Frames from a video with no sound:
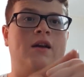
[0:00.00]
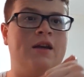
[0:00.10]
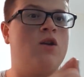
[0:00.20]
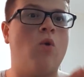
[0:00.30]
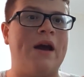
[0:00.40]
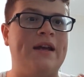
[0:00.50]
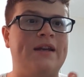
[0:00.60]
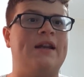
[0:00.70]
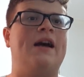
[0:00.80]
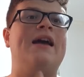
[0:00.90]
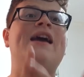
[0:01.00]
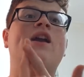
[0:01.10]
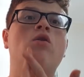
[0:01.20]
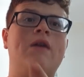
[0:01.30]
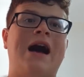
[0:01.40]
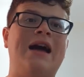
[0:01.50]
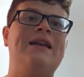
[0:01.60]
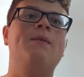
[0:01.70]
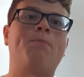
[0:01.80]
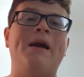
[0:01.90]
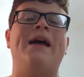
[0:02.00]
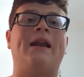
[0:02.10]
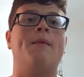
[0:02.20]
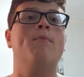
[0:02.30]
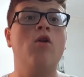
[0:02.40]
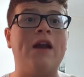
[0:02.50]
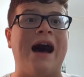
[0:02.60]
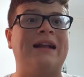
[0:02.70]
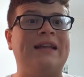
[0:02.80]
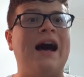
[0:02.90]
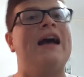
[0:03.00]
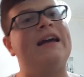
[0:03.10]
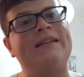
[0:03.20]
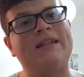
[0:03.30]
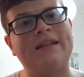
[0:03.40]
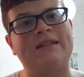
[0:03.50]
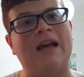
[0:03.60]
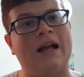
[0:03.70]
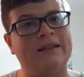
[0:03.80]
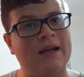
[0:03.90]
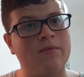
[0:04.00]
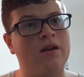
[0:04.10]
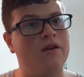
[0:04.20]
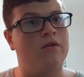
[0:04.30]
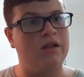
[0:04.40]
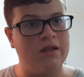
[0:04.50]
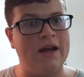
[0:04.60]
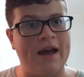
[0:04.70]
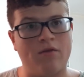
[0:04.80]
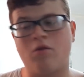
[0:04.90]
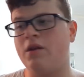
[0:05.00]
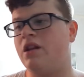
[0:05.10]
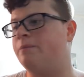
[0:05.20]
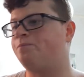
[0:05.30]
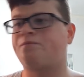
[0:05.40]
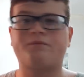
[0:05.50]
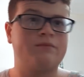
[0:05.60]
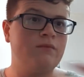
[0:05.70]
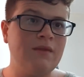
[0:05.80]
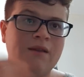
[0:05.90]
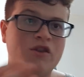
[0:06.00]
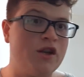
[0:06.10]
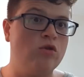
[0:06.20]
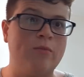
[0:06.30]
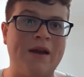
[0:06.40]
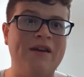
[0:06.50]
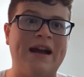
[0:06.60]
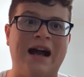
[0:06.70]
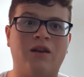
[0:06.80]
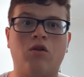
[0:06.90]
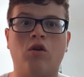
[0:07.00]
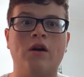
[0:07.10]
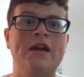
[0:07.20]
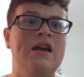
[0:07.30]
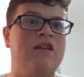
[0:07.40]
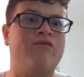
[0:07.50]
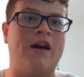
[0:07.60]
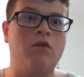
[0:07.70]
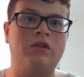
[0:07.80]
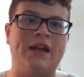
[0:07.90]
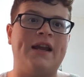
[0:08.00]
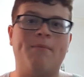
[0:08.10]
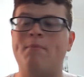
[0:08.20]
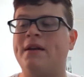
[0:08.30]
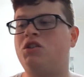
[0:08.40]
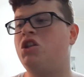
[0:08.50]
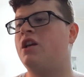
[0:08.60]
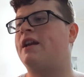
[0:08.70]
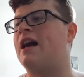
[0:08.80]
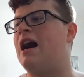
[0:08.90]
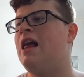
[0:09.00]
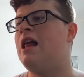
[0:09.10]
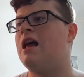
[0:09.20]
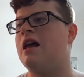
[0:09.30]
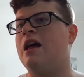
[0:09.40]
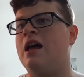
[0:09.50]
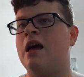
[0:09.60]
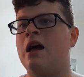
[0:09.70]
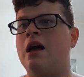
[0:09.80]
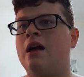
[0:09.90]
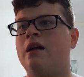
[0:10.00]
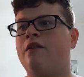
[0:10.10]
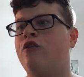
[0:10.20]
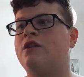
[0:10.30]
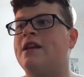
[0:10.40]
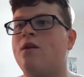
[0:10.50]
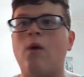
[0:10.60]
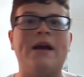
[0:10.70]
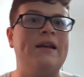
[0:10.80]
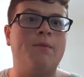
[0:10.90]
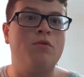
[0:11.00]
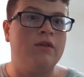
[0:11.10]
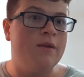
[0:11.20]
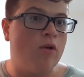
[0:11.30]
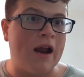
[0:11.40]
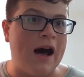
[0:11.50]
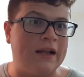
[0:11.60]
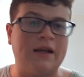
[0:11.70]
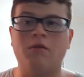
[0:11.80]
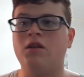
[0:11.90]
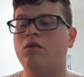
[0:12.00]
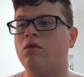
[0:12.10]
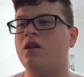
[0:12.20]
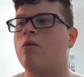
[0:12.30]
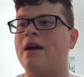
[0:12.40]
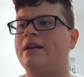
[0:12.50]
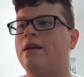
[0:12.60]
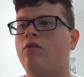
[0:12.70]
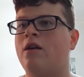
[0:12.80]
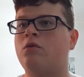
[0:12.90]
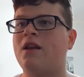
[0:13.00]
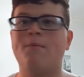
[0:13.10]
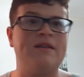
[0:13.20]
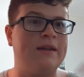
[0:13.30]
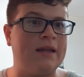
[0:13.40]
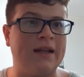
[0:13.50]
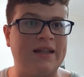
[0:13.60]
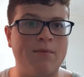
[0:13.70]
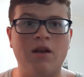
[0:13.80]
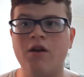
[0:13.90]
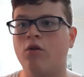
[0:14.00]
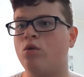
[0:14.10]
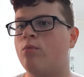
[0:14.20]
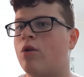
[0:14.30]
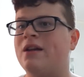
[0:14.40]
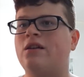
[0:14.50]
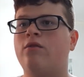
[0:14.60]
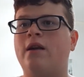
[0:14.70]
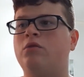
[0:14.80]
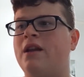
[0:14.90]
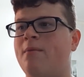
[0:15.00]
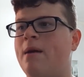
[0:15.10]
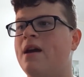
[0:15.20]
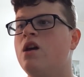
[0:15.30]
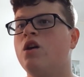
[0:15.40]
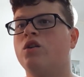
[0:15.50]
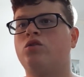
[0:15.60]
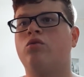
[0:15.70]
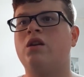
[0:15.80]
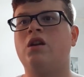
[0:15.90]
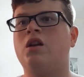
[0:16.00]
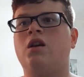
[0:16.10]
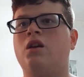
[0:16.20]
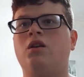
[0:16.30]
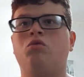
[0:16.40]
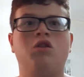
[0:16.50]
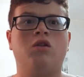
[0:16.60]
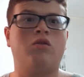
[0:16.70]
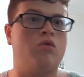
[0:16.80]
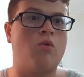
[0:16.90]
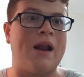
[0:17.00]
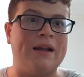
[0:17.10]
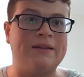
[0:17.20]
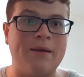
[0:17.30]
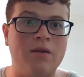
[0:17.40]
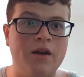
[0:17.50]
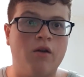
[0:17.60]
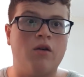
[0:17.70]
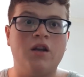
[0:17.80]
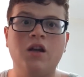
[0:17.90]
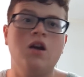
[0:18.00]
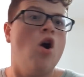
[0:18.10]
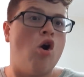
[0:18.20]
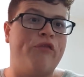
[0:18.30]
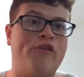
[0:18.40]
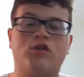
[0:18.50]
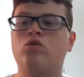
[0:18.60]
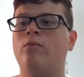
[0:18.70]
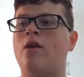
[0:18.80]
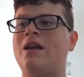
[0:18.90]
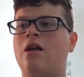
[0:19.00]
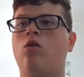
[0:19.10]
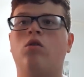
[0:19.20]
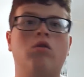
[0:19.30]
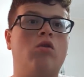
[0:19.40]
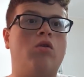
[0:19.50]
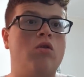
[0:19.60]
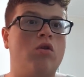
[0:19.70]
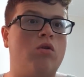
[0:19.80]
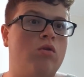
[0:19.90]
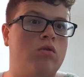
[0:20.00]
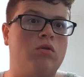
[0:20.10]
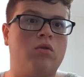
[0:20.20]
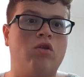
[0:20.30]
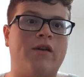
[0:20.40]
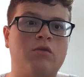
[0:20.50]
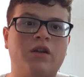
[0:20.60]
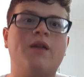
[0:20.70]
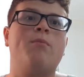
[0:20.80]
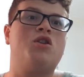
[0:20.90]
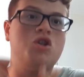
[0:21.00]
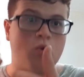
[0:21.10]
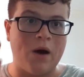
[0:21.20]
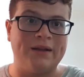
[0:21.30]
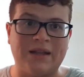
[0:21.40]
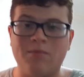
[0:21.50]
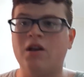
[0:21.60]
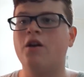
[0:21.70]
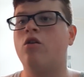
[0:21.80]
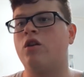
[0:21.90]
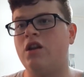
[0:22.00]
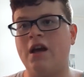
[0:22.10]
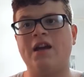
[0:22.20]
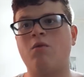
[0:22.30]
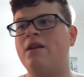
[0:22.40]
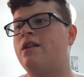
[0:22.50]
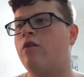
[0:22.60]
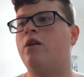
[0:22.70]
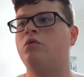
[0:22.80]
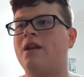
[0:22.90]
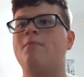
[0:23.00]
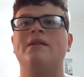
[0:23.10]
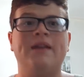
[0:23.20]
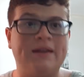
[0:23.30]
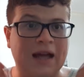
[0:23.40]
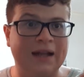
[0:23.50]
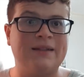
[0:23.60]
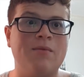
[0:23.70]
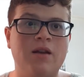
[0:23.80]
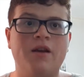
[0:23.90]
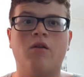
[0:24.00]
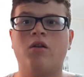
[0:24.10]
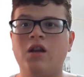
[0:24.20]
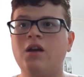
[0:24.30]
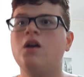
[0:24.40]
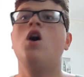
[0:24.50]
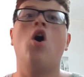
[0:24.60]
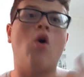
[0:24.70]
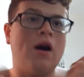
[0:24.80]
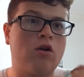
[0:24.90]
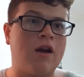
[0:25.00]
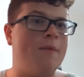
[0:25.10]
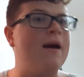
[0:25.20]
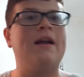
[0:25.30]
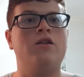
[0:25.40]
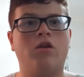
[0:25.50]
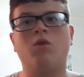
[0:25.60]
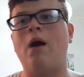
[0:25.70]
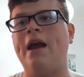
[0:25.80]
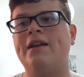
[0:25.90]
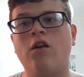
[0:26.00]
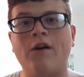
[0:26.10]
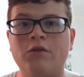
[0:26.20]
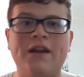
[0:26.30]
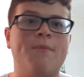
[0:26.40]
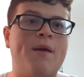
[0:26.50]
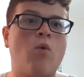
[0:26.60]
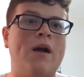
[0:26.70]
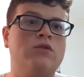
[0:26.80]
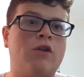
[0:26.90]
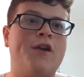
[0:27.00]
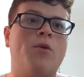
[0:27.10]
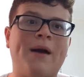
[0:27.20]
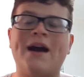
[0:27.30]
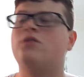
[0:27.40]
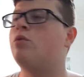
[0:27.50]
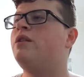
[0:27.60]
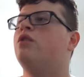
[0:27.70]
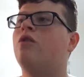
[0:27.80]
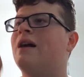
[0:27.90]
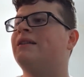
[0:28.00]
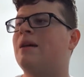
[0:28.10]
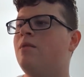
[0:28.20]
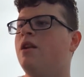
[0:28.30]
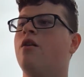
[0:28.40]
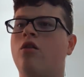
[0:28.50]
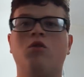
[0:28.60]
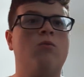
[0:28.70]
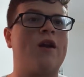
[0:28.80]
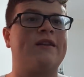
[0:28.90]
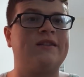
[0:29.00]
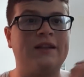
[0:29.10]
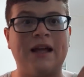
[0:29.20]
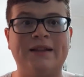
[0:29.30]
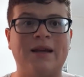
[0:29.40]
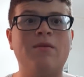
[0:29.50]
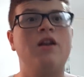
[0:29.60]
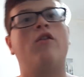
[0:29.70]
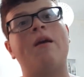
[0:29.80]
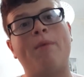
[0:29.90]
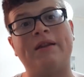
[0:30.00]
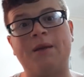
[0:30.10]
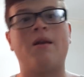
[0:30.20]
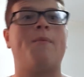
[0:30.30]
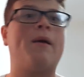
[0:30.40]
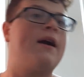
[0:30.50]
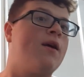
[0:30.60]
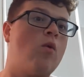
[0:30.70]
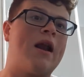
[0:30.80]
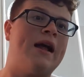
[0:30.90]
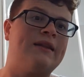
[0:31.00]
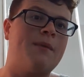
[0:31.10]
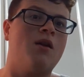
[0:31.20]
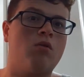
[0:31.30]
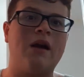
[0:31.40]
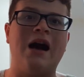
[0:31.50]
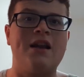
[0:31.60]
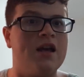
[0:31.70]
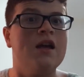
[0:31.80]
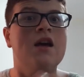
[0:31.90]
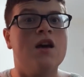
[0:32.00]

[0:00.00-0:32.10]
Higuain e Rugani per Morata e 60 milioni di euro, quindi facendo un breve calcolo, valuterebbe circa eh, forse Higuain più di Morata, quindi un Higuain lo valuterebbe 70 milioni, un Morata lo valuterebbe sui, sui, sui 40 milioni, o forse un Morata lo, lo, lo, lo, valuterebbe 50 milioni e Higuain lo valuterebbe 70 milioni, o ancora meglio, Higuain lo valuterebbe quanto l'hanno pagato, quindi 90 milioni, un Morata 70 milioni e poi andrebbero a pagare 40 per Rugani.